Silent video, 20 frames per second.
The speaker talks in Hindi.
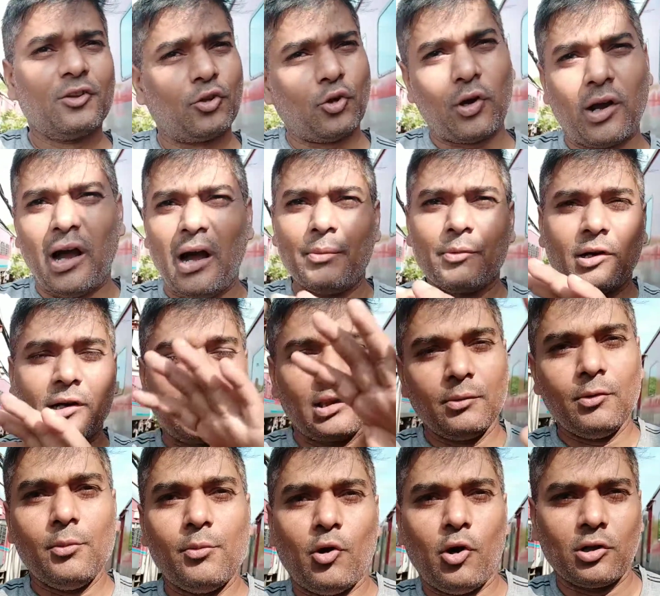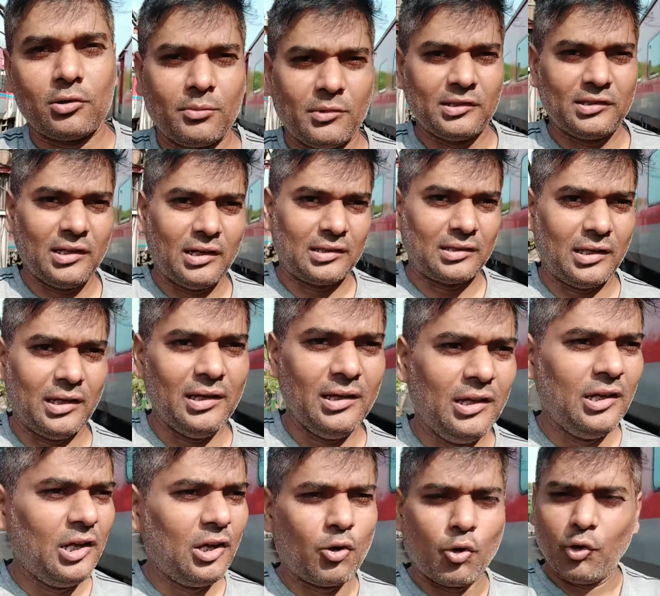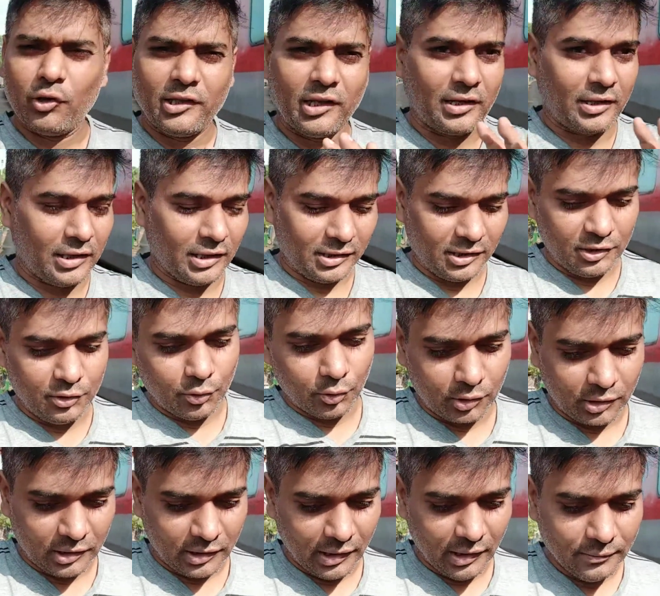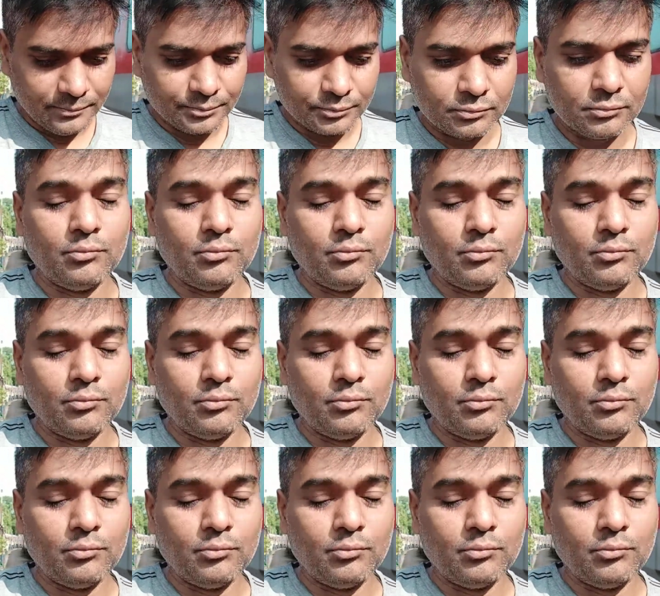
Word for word: तो काम करने में बहुत मज़ा आता है कोई दिक्कत नहीं होती है